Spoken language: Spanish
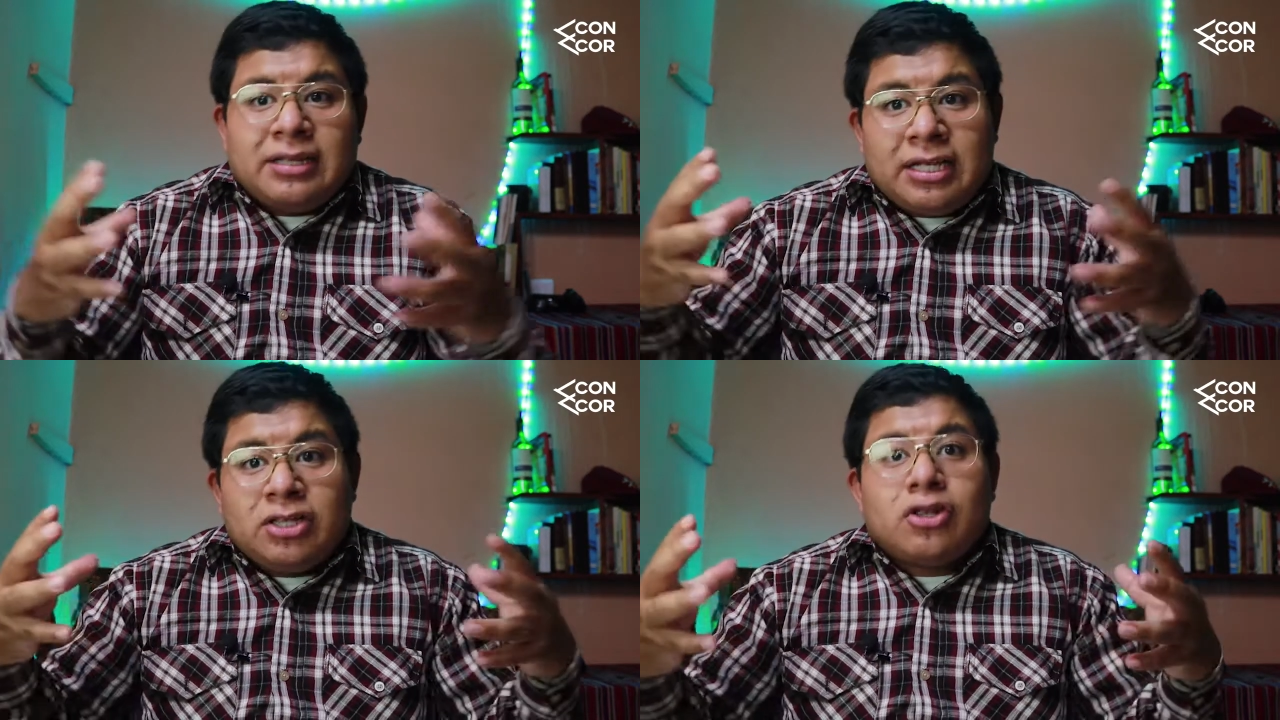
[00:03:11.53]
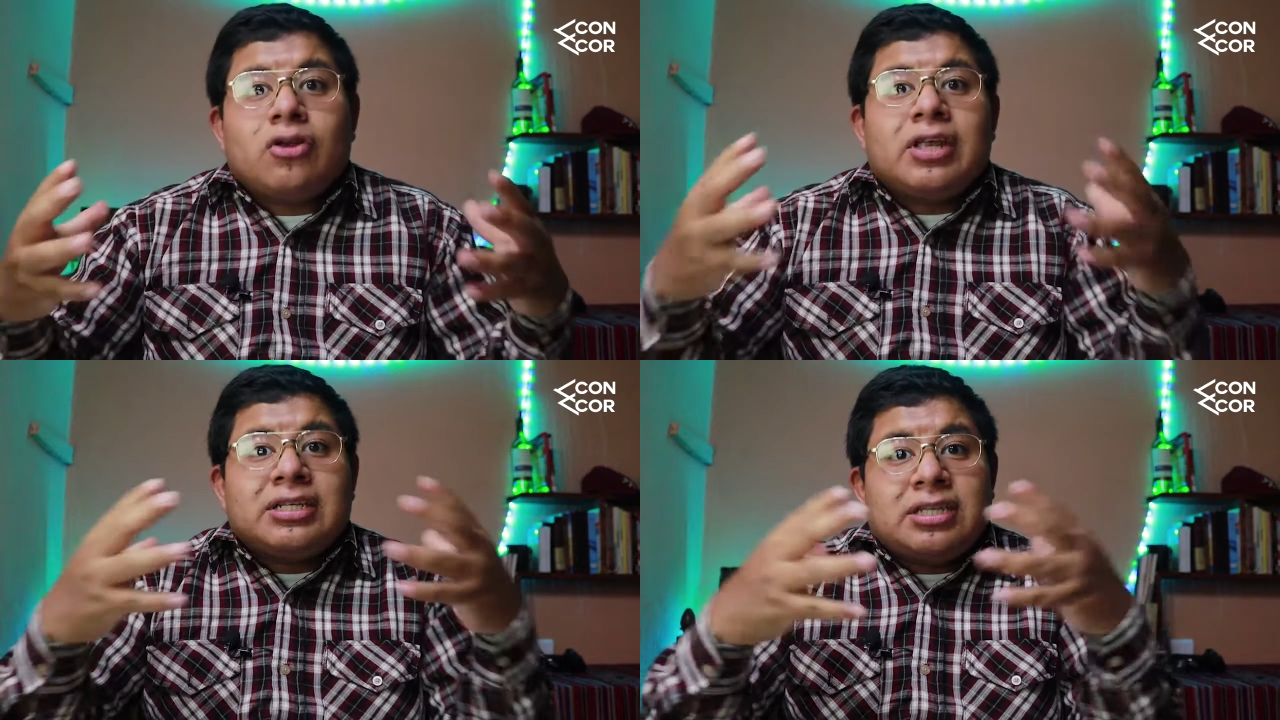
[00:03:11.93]

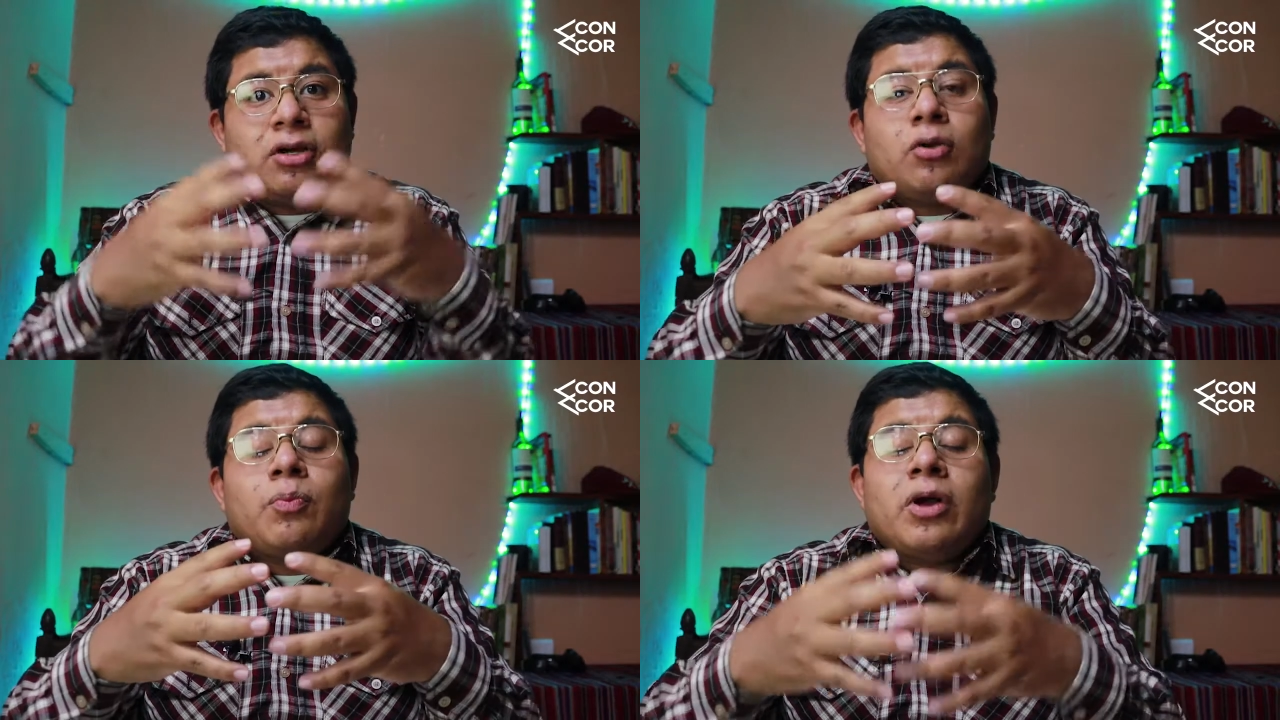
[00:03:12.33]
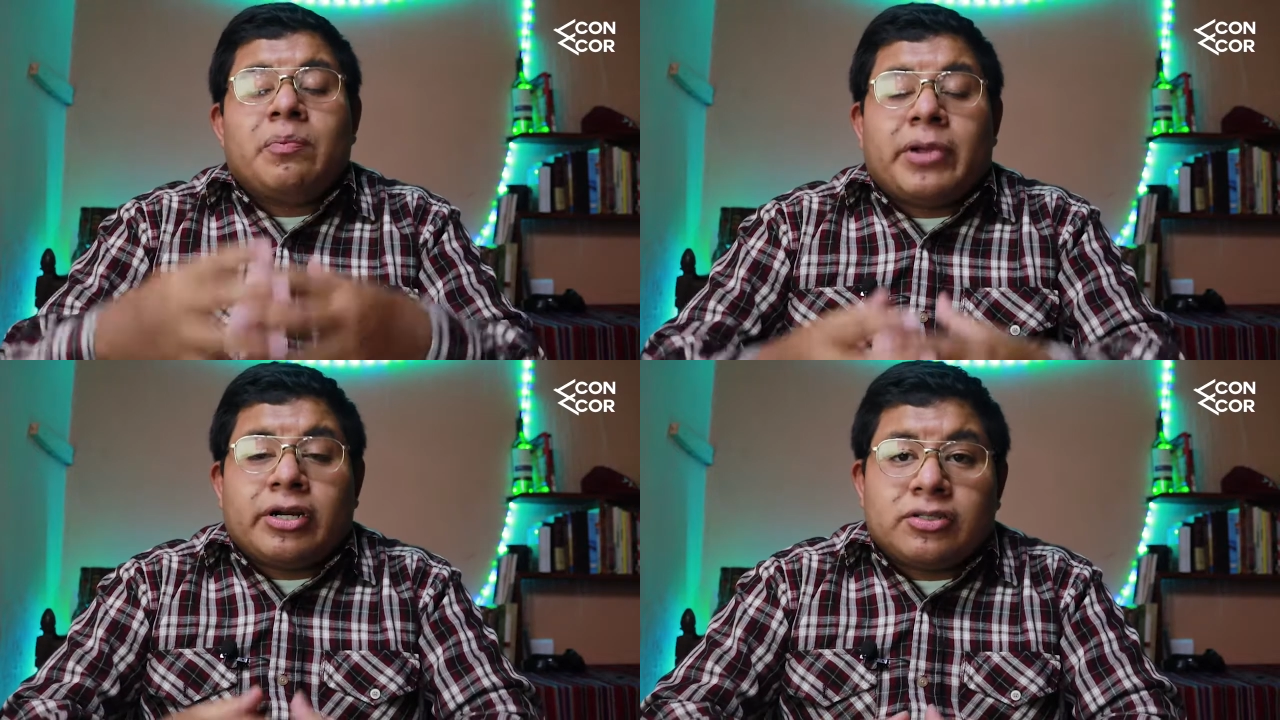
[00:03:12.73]
dentro de ese grupo de
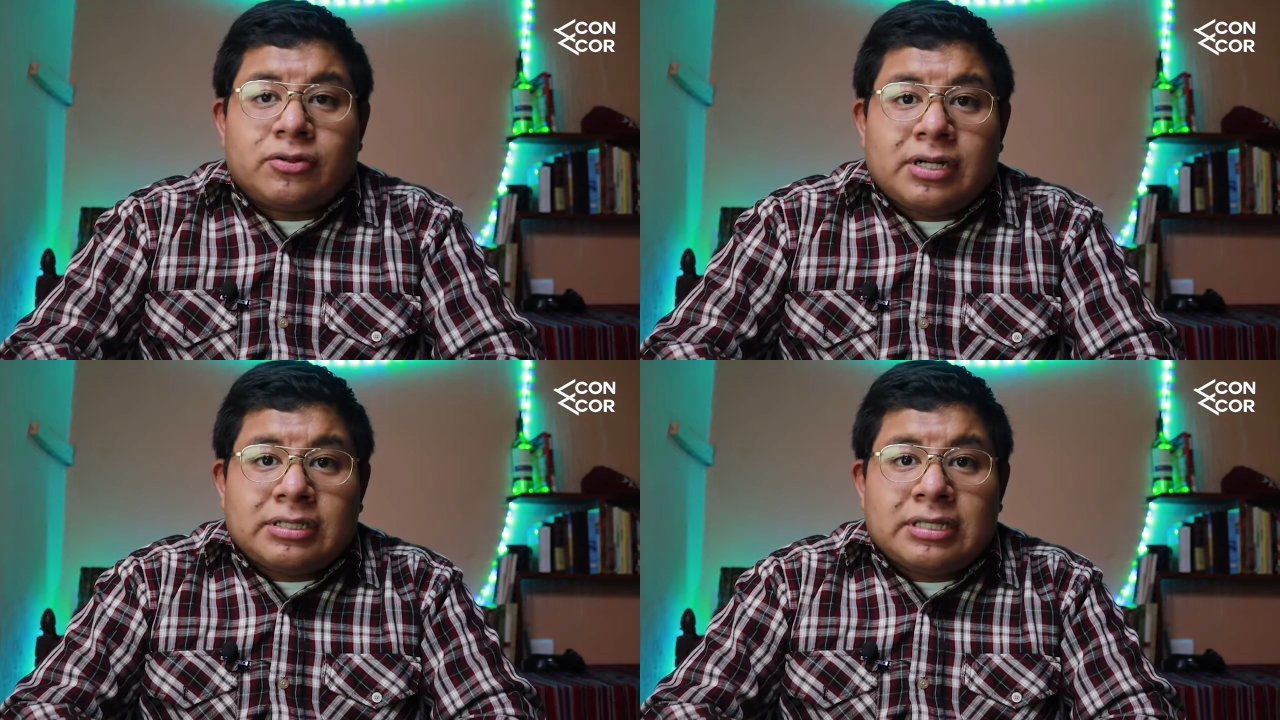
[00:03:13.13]
personas.